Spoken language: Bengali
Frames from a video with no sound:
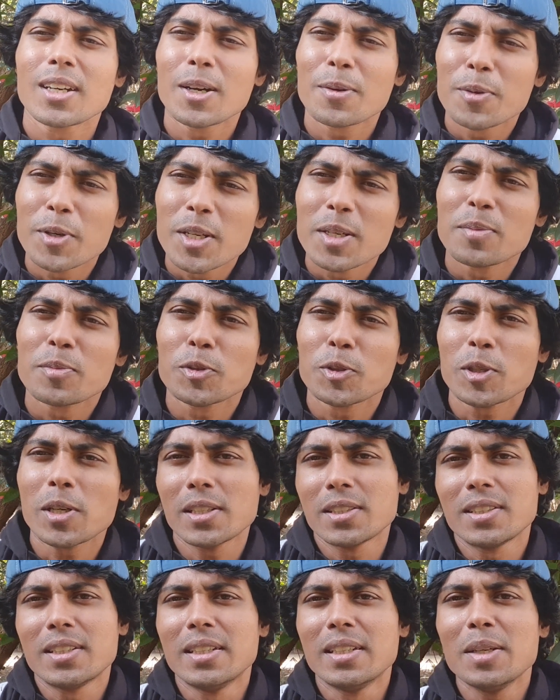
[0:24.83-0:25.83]
কাবাডির মতো
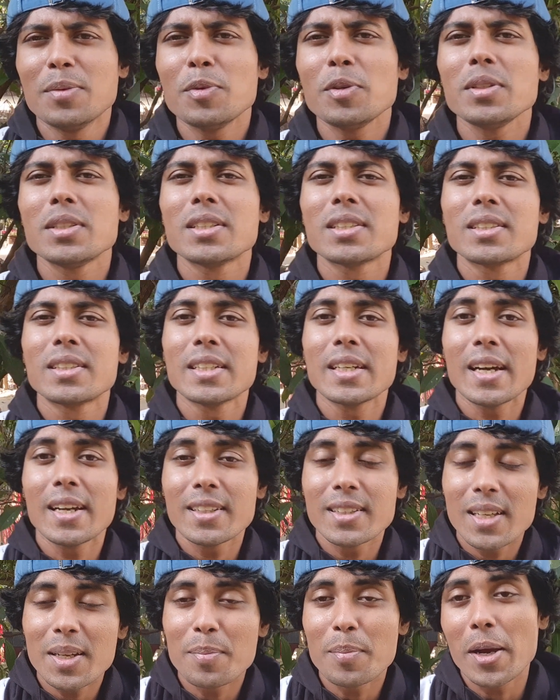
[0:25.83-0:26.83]
কাস্টিং এবং যেখানে
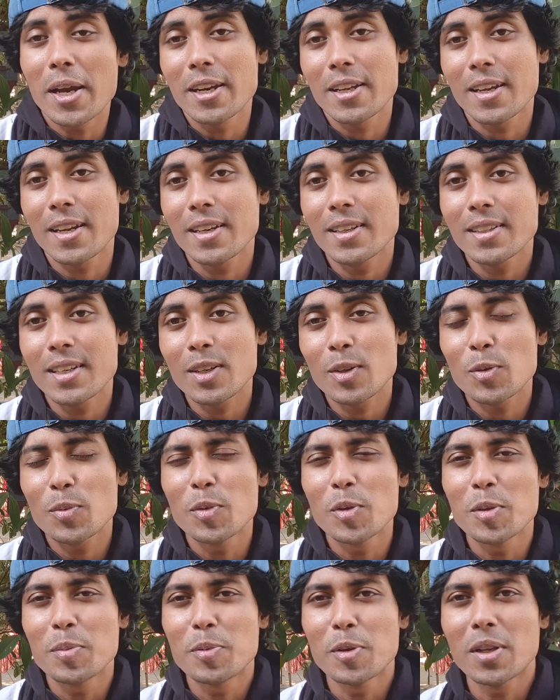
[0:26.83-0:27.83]
তার মায়ের ক্যারেক্টার
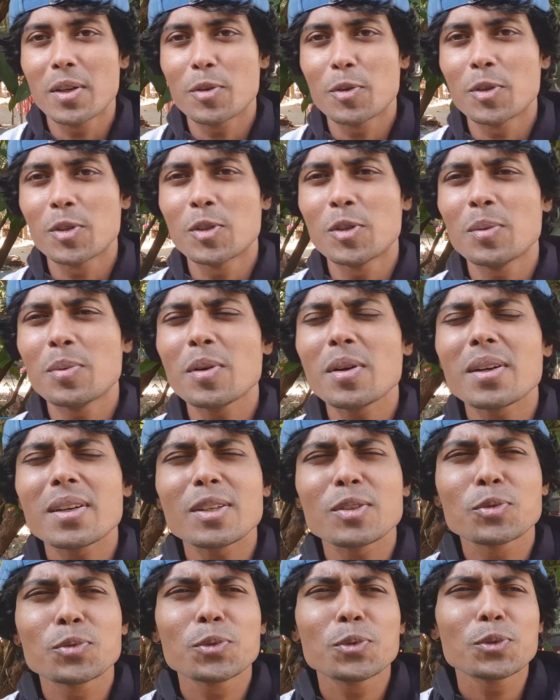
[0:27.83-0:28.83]
কবরি প্লে করেছিল এবং
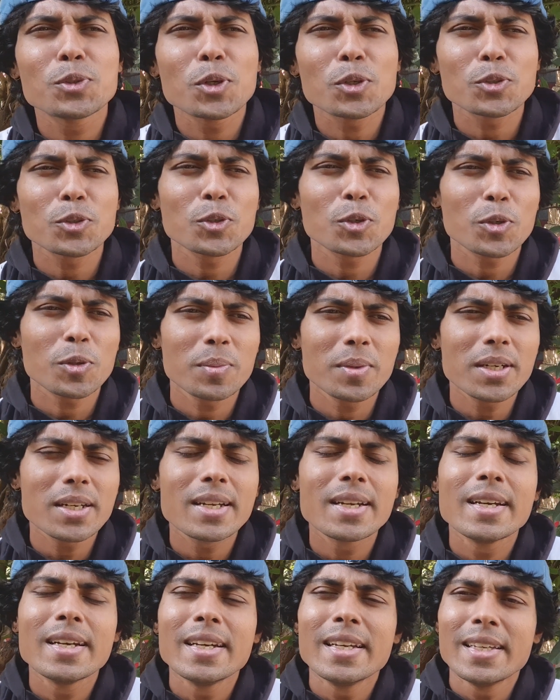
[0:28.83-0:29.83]
একটা দুর্দর্শ রকমের
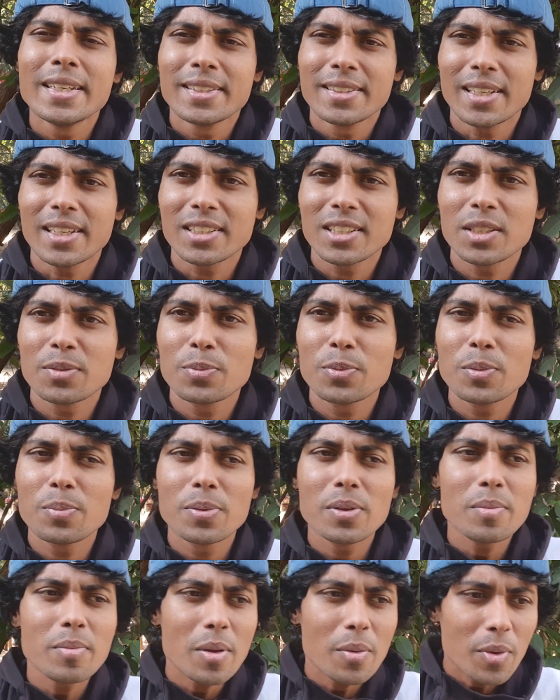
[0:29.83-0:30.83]
সাকসেসফুল
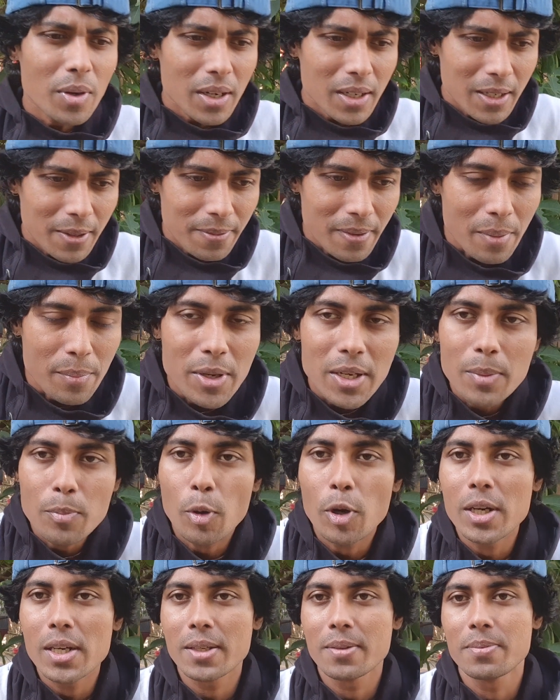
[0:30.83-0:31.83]
ফিল্ম এবং একটা ফ্যামিলি
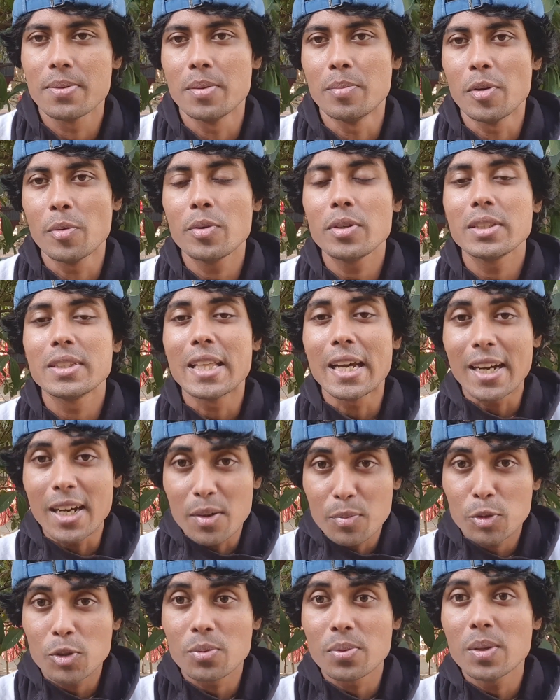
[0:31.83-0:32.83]
বন্ডিং ফিল্ম এবং
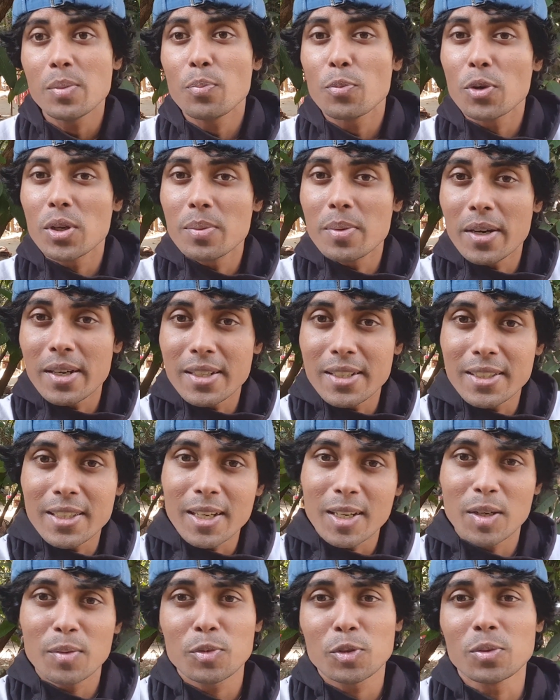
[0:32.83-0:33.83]
দেখার মতো ফিল্ম পরিবার নিয়ে
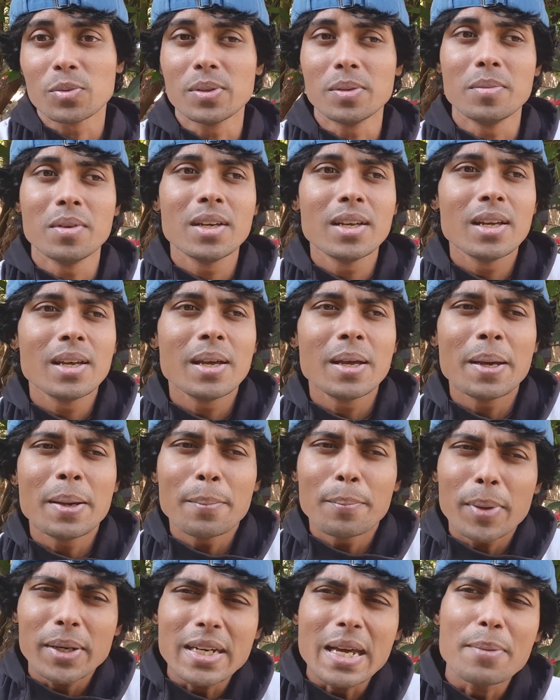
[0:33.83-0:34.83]
দেখার মতো ফিল্ম
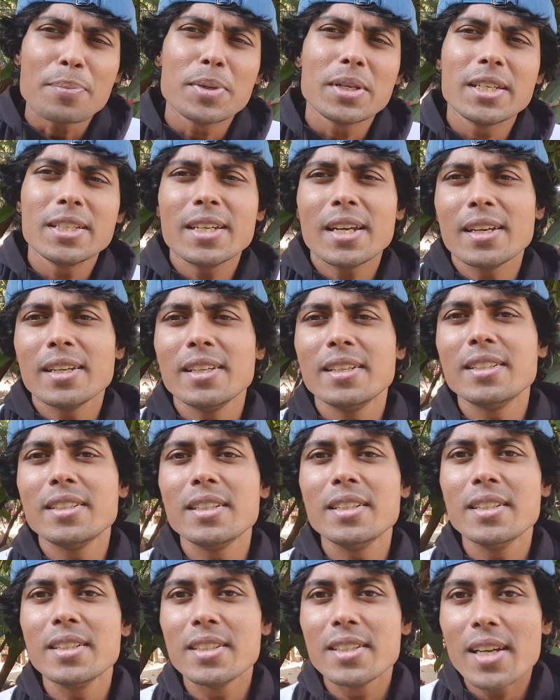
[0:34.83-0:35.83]
বাট আপনি কি জানেন
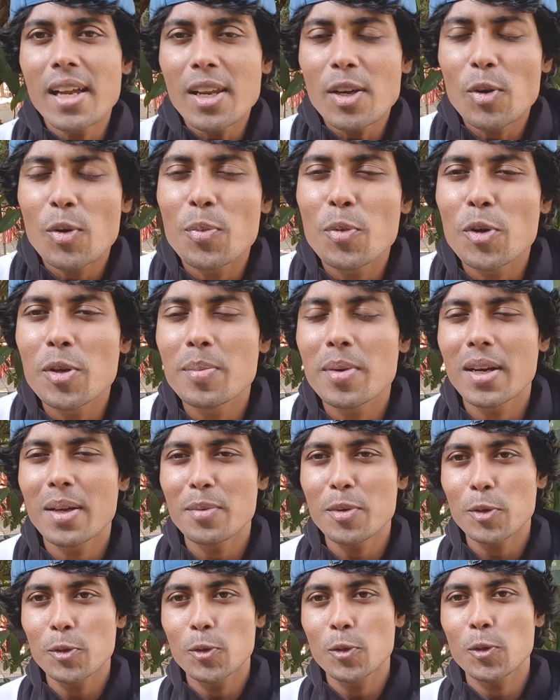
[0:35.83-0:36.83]
ইনিশিয়ালি কপরি
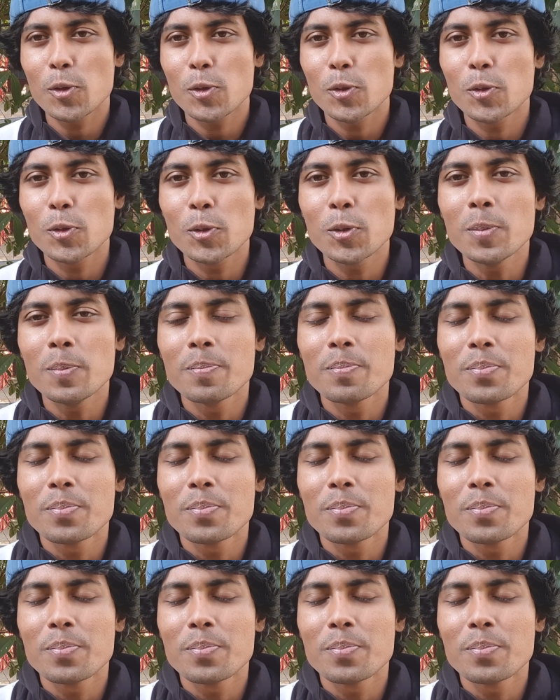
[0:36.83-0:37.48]
ম্যাডামের জন্য কিন্তু